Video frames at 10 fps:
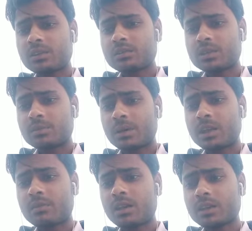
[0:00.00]
की
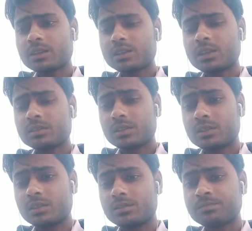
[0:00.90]
पैदावार की जा सकती
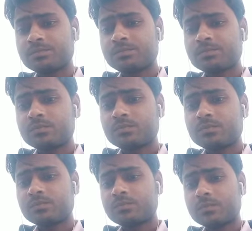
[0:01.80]

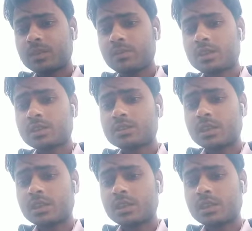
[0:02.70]
है नंबर छः छारी